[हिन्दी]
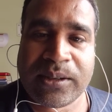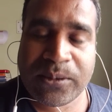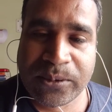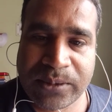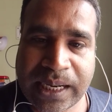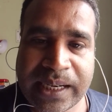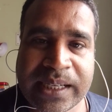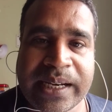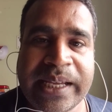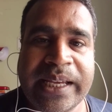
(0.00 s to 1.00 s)
गुरु नानक
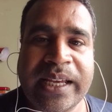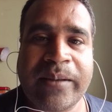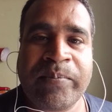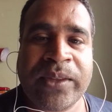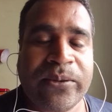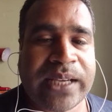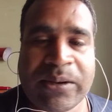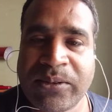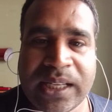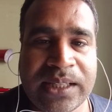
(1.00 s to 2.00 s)
भटक रहे हैं क्या
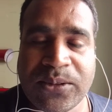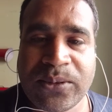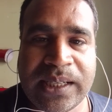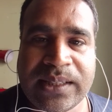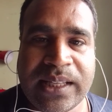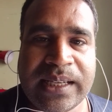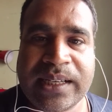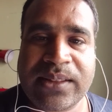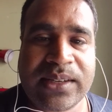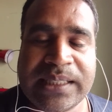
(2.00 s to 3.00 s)
वो हिंदू नहीं थे
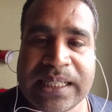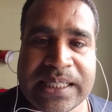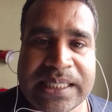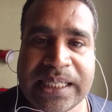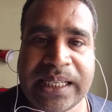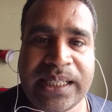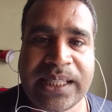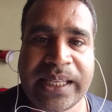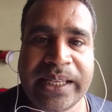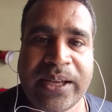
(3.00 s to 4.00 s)
खत्री जाति से नहीं
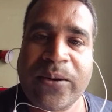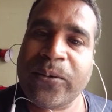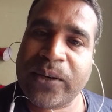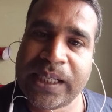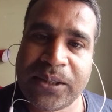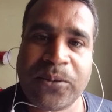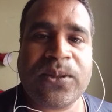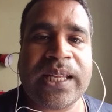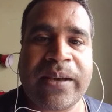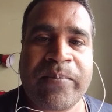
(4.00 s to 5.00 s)
थे वो हिंदू
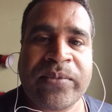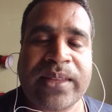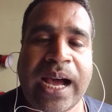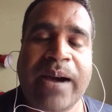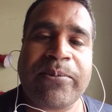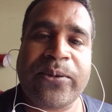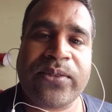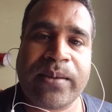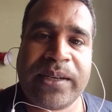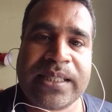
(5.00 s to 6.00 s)
थे तो आप लोग
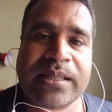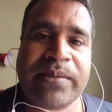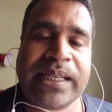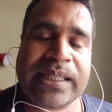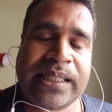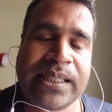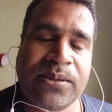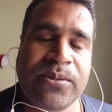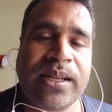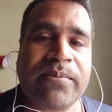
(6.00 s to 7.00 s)
सभी सभी एक
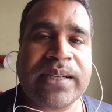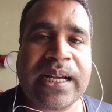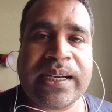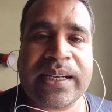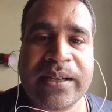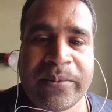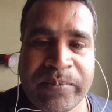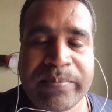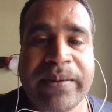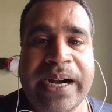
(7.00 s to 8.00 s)
हिंदू धर्म का अगर
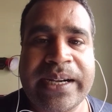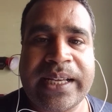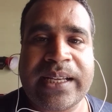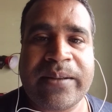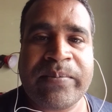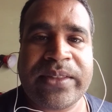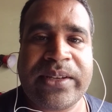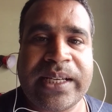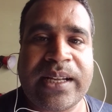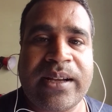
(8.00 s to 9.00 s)
पाठ हैं
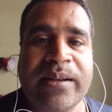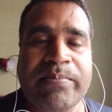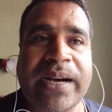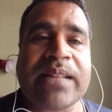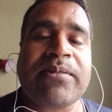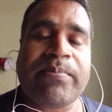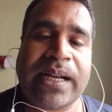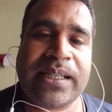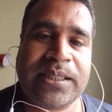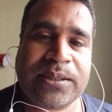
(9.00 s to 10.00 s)
ठीक ना बाद में
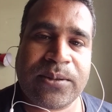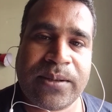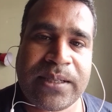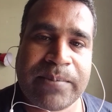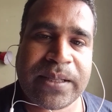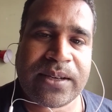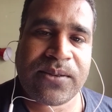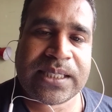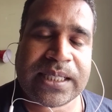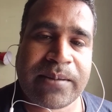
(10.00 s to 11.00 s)
मान लीजिए चौदहवीं या
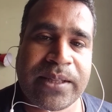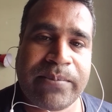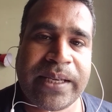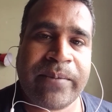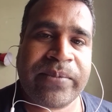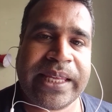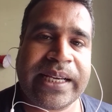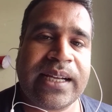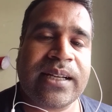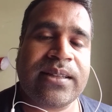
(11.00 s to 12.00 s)
पंद्रहवीं शताब्दी में
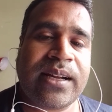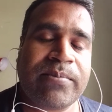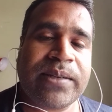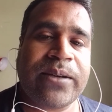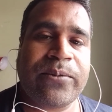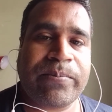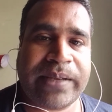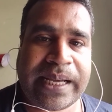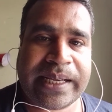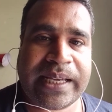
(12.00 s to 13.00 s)
एक अलग धर्म के रूप
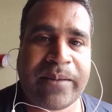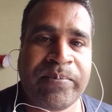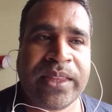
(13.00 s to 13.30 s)
में आ गया